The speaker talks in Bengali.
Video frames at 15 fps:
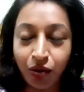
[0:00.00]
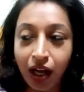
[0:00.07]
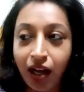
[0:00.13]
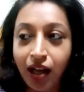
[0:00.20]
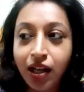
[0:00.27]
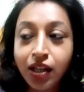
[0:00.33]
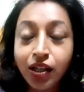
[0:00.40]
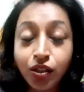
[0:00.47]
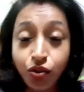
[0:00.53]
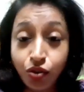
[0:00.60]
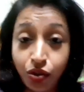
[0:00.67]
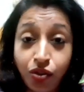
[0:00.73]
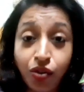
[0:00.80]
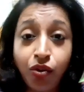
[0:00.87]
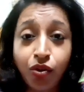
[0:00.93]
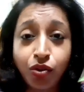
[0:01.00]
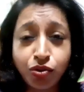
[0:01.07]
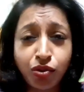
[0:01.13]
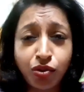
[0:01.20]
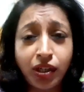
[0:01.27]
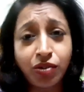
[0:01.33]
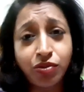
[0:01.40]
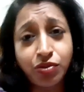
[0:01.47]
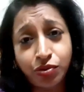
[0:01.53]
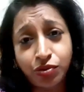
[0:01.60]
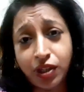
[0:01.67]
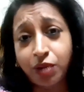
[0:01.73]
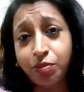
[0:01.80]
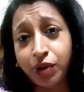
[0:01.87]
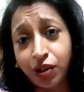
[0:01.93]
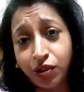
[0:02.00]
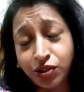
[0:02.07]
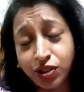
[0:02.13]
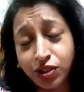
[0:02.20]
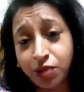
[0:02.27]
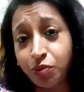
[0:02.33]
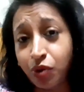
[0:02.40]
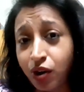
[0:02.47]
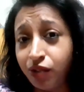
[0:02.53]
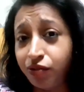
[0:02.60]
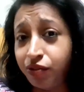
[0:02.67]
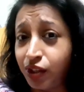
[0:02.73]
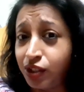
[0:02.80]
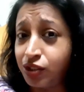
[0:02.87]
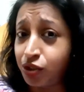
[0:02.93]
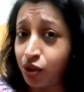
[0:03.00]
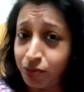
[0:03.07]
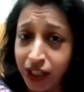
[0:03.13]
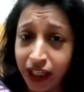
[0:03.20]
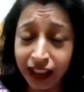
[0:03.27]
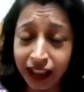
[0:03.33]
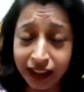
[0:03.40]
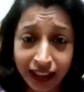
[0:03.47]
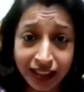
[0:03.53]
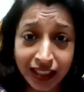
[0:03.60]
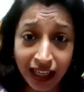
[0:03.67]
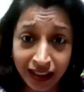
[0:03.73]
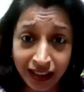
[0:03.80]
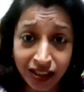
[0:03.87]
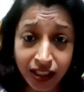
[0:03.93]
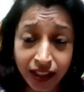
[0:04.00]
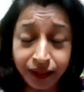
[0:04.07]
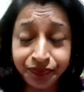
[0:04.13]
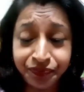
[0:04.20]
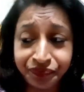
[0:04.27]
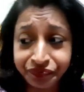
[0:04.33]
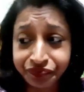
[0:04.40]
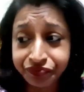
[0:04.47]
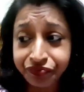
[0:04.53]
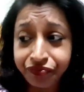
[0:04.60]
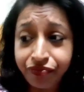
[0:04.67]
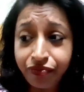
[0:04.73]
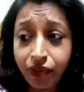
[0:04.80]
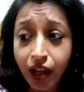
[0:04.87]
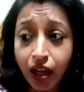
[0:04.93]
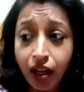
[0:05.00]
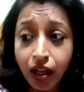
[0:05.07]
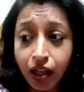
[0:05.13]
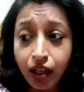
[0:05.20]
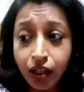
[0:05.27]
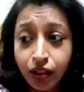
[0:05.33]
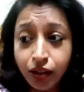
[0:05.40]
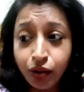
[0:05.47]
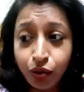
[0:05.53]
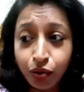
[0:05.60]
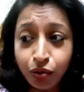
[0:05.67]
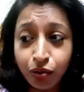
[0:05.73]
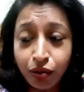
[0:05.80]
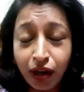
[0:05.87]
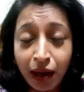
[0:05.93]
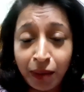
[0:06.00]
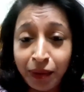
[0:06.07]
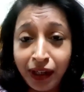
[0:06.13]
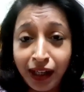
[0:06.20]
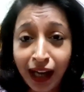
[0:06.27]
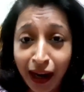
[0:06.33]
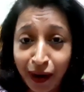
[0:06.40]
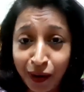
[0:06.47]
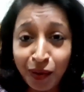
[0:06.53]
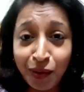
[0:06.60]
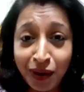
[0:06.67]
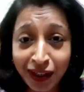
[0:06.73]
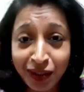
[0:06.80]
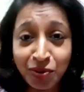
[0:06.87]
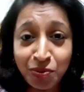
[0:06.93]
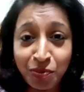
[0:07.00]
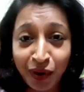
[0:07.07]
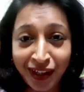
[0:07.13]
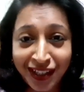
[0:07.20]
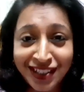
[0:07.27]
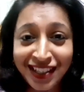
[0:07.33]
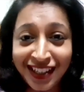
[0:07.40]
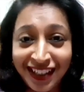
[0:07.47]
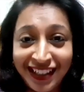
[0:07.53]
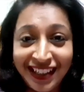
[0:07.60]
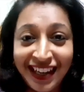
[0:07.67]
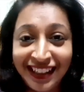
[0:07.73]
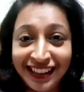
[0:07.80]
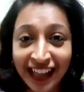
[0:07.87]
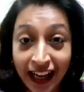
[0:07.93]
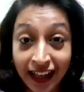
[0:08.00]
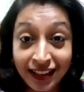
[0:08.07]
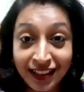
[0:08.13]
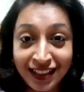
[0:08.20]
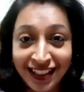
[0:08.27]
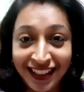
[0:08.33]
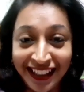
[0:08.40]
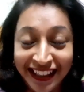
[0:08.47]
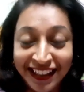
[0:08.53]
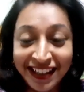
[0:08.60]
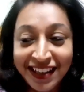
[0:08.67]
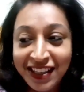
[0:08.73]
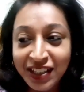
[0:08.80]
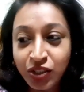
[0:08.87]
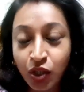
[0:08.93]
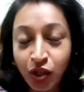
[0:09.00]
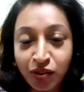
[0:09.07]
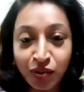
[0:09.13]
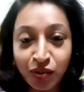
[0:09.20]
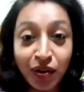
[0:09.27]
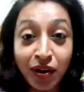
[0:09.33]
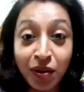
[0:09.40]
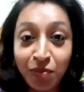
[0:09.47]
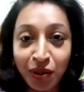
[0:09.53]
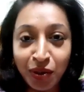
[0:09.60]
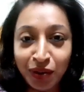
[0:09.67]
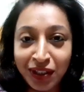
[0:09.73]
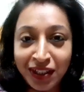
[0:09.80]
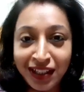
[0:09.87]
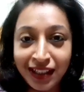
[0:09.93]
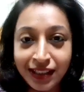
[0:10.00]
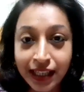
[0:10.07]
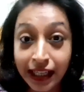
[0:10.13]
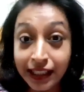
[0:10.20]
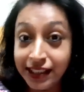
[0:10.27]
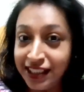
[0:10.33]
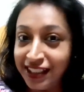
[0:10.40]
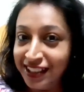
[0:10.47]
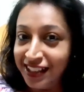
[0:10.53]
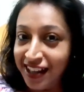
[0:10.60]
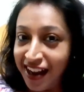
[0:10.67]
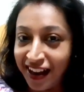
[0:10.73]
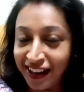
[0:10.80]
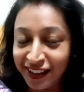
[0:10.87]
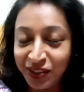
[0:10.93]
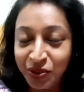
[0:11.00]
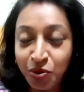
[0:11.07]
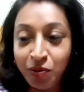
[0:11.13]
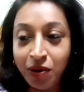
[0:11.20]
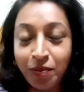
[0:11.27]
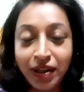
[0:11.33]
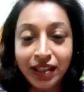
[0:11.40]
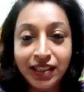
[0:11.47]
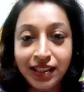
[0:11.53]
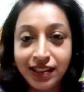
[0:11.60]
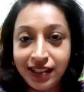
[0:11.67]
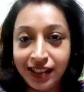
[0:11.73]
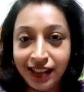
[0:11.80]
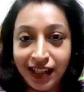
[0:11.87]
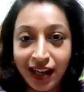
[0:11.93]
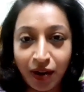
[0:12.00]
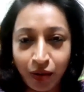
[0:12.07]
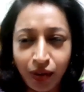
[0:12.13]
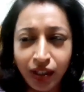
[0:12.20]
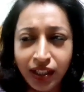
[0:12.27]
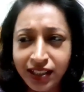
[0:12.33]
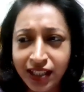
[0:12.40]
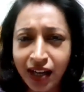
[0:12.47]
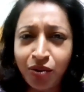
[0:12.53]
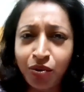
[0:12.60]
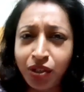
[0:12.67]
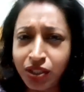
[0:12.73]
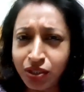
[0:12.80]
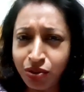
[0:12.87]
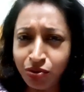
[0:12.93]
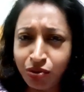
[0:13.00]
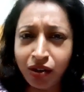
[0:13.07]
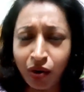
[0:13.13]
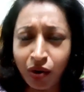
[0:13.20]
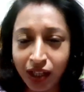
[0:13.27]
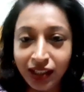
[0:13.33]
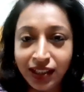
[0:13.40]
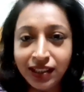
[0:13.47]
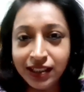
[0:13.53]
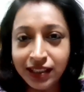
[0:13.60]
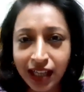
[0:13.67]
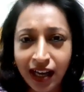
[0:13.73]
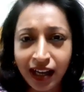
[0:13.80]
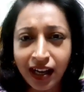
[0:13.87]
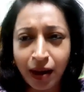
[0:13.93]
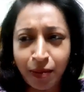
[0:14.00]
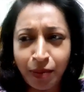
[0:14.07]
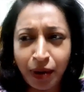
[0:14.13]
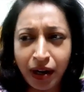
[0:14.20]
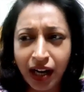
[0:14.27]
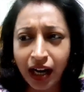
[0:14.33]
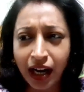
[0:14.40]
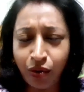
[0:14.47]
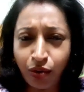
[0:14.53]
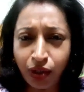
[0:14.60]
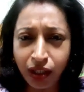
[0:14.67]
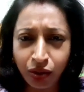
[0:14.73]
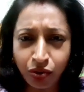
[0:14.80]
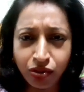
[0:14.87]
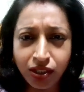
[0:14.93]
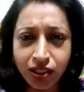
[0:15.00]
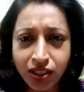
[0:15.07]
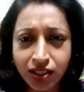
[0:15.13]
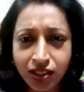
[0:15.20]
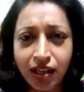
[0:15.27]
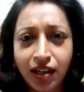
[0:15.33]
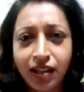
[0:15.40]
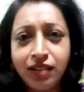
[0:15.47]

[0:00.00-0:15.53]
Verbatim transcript: না যদিও লোকজন এখন টুকটাক বেরোচ্ছে মল ফল সব জায়গাতেই যাচ্ছে তো আমি এখনও একটু প্রোটেকশন নিয়েই থাকছি চট করে বেরোতে চাইছি না খুব ইমার্জেন্সি না হলে যে আরও কিছু কটা দিন যাক আবার আরও একটু জিনিসটা